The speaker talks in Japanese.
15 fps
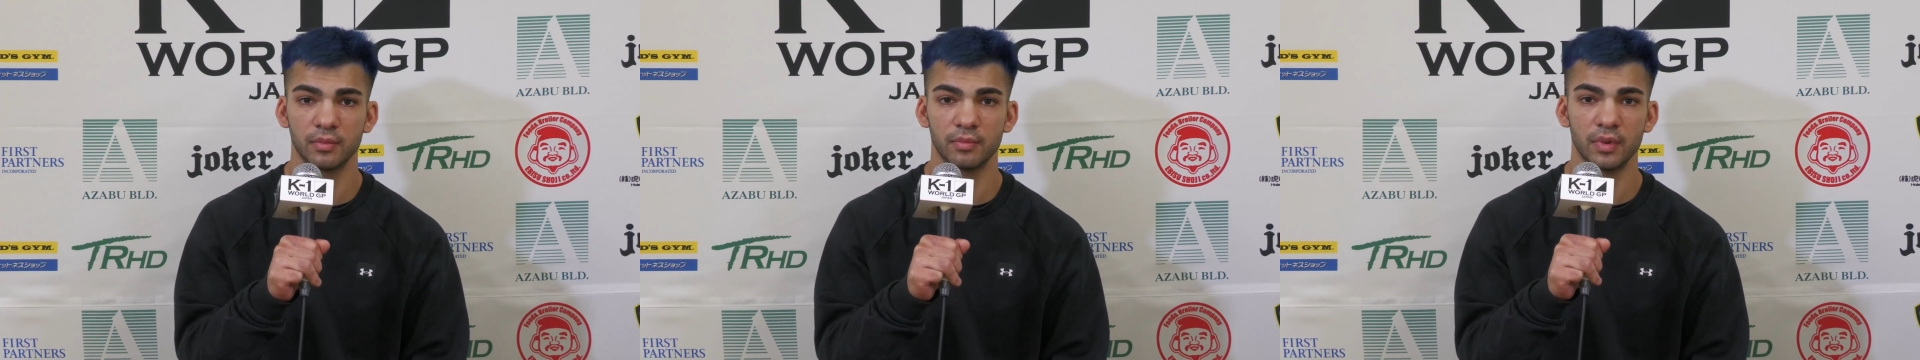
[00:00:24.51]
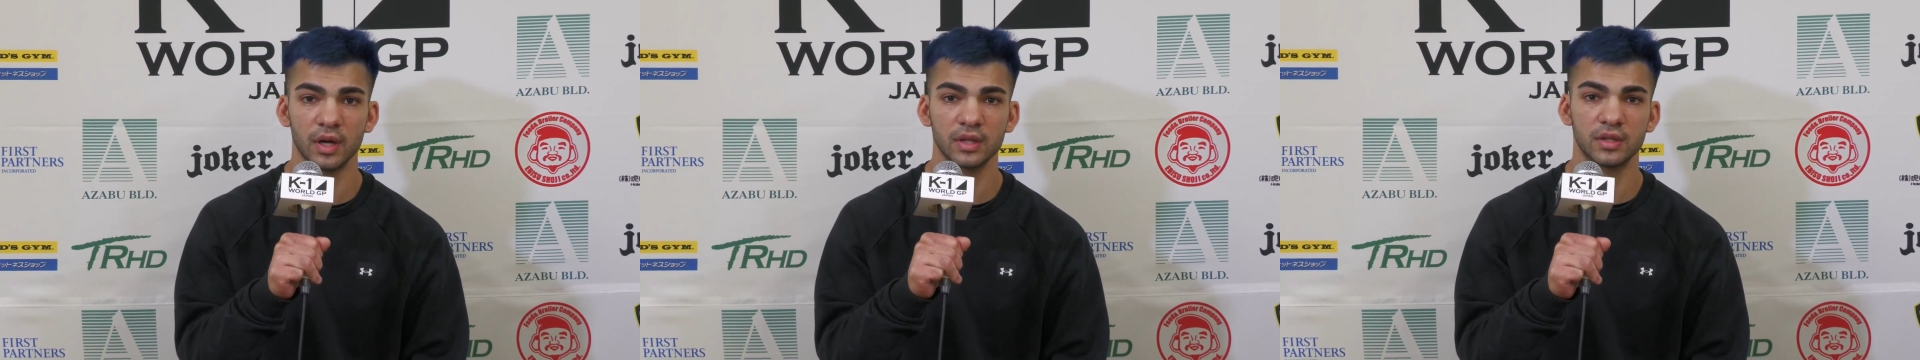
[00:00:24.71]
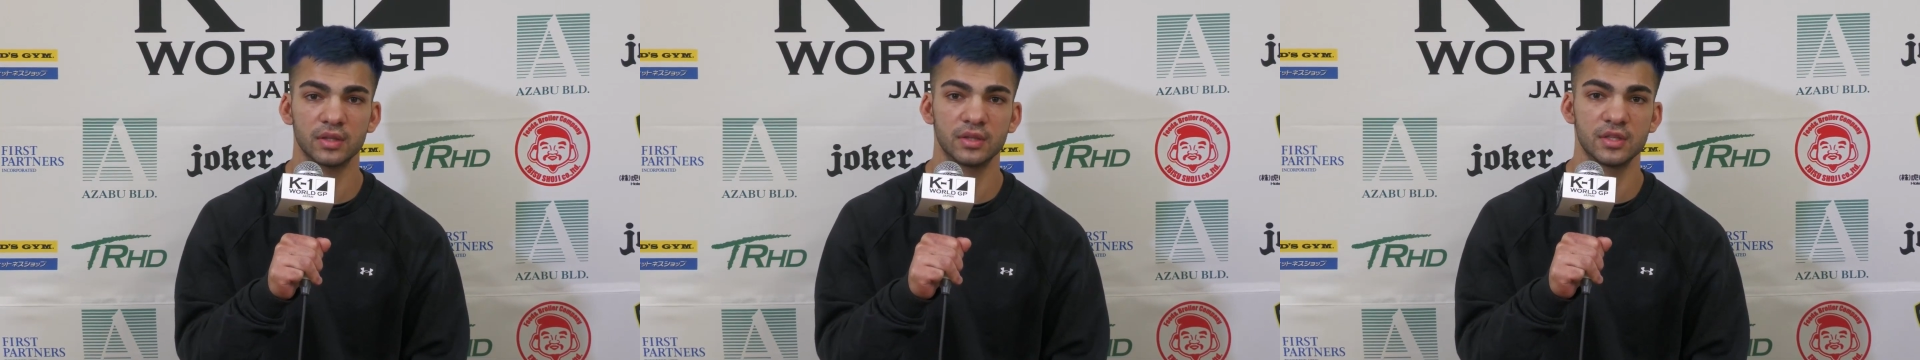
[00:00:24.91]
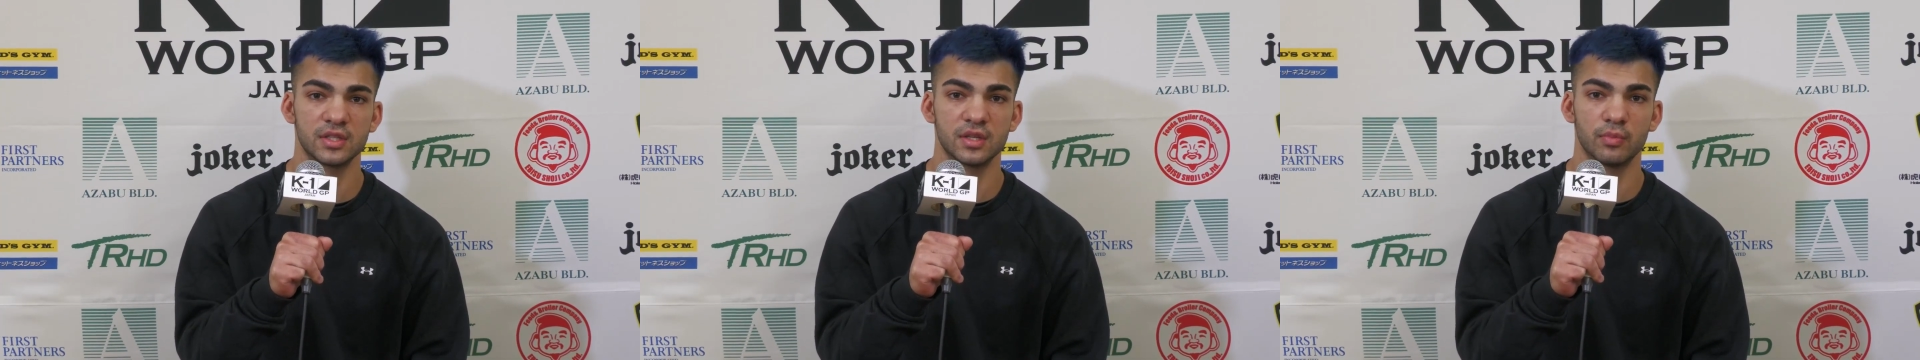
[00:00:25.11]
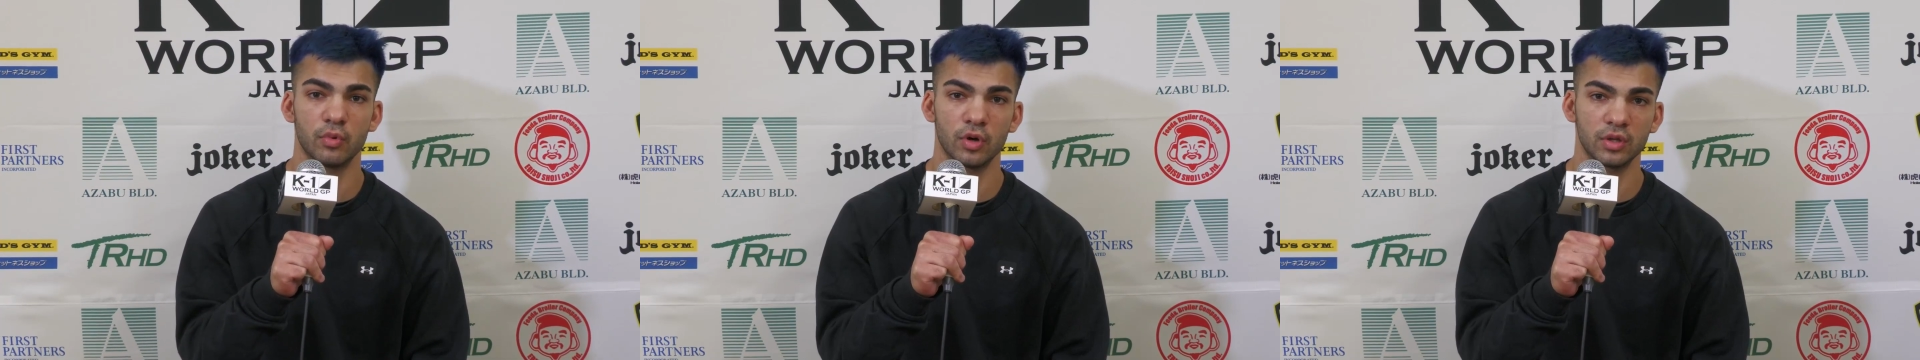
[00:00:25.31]
but
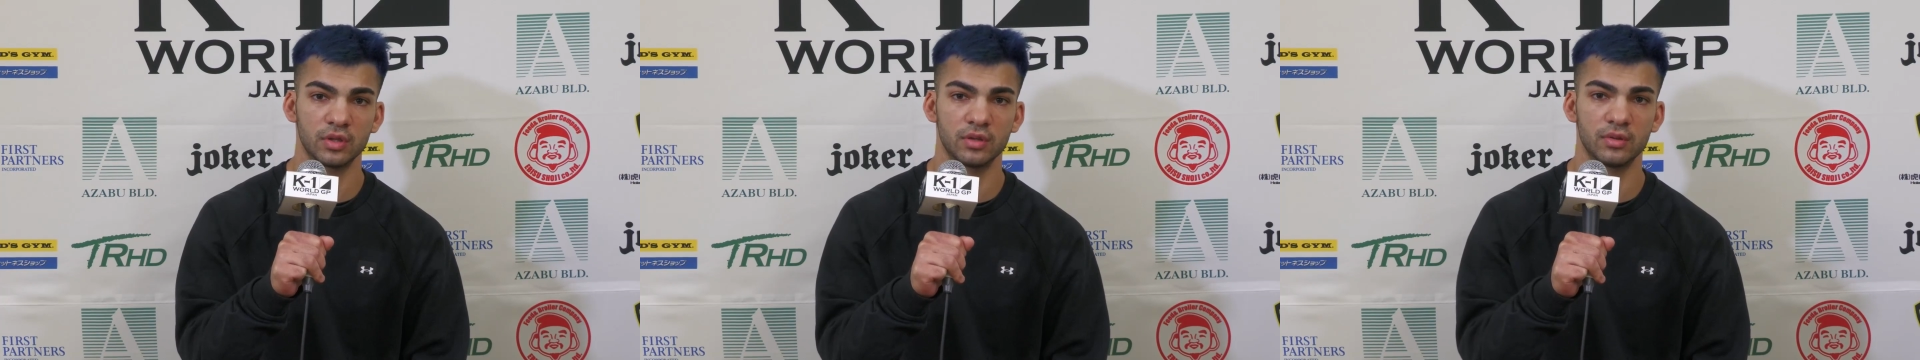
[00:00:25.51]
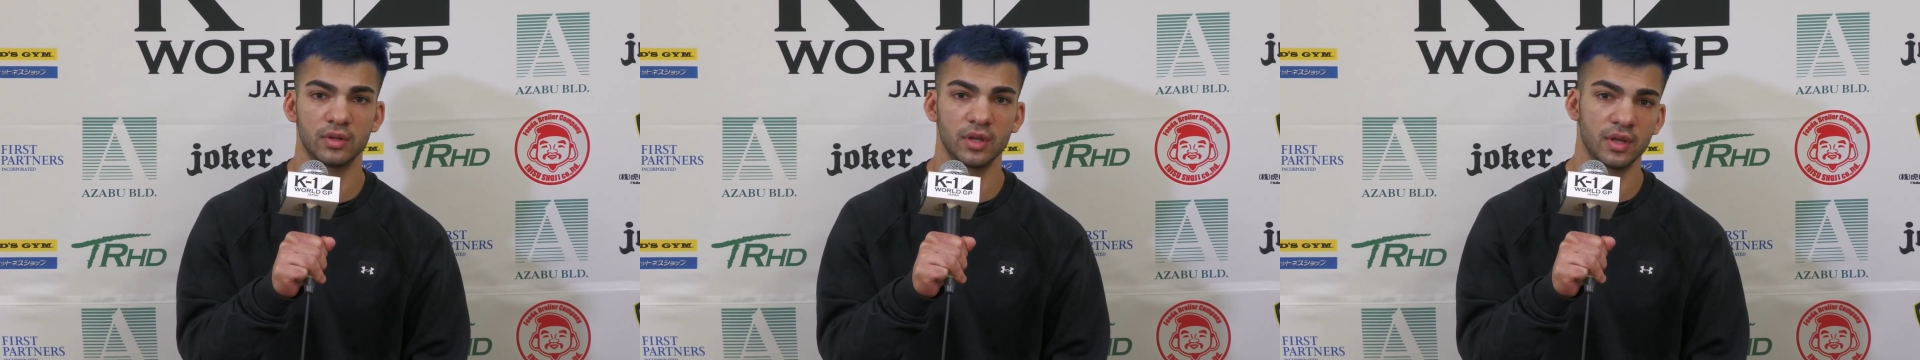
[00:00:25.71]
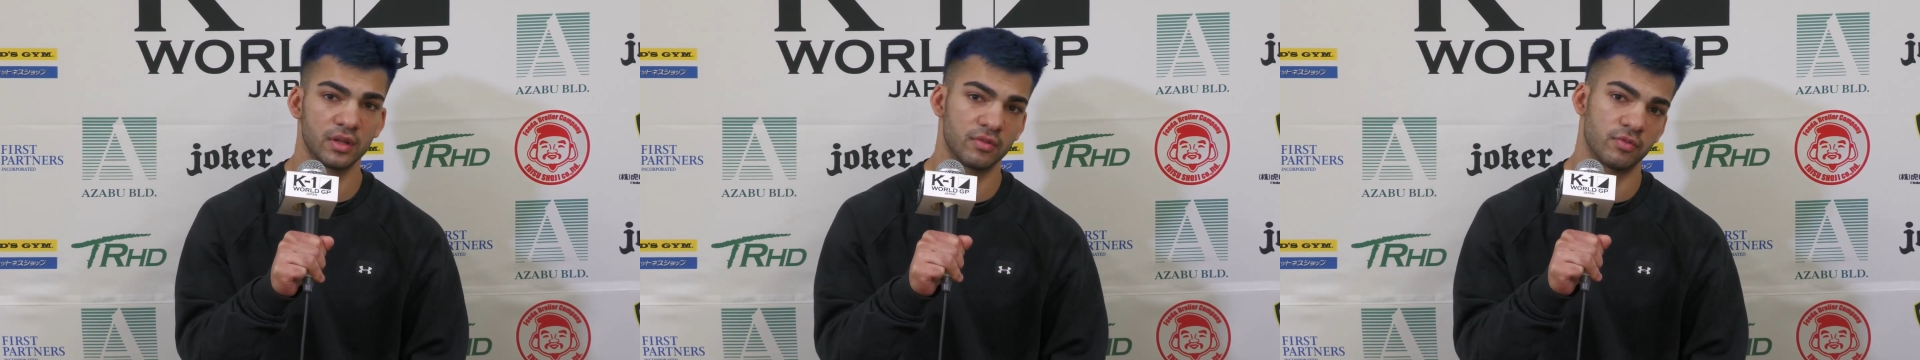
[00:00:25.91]
disappointed